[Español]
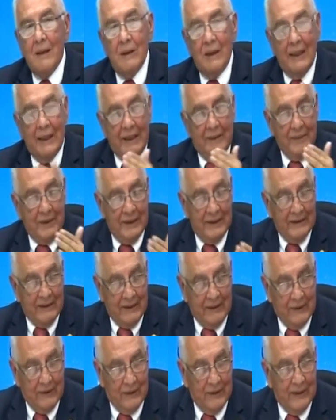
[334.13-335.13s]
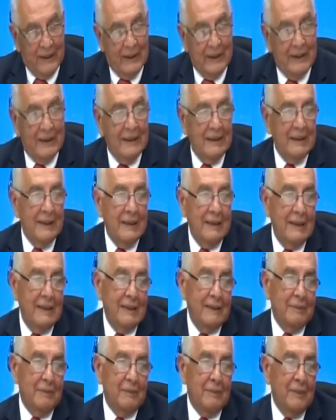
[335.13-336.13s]
La administración era,
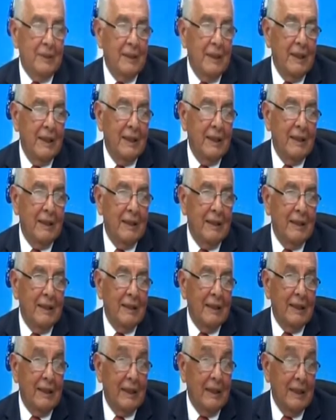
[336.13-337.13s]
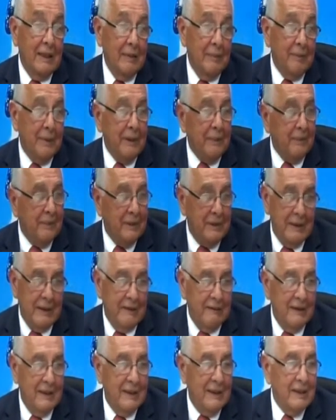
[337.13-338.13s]
eh, la del INPEP e
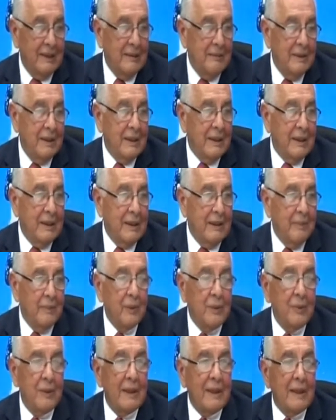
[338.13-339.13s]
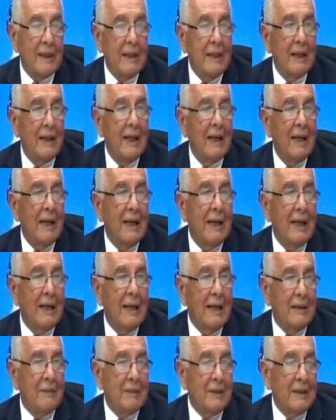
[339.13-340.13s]
evidentemente era pública,
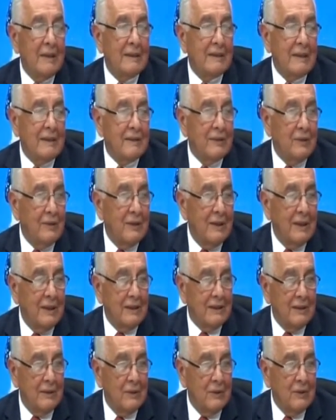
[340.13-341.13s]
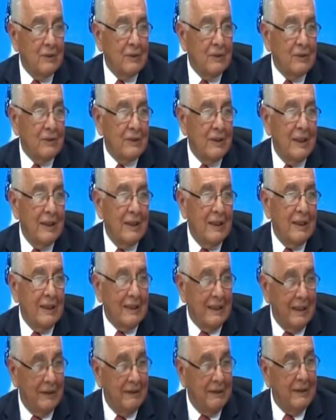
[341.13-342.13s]
la administración del Seguro Social a
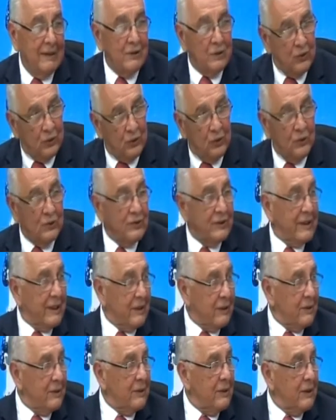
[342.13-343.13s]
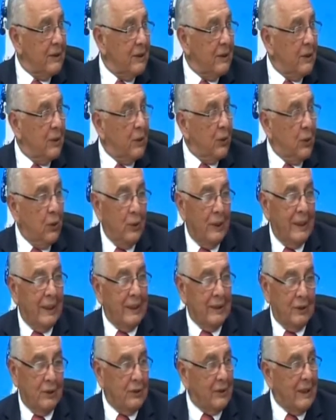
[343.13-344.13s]
través de su consejo no
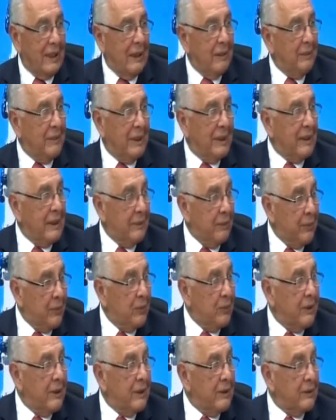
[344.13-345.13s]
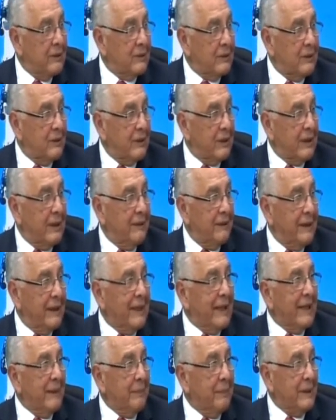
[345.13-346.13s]
era totalmente público, sino que había
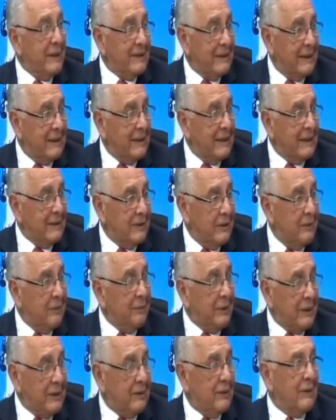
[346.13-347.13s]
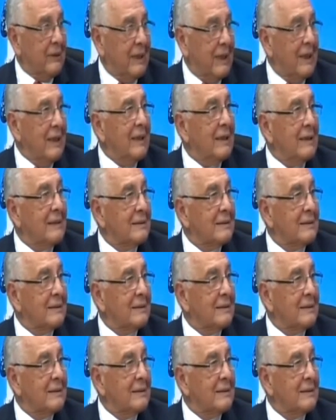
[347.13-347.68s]
representación patronal,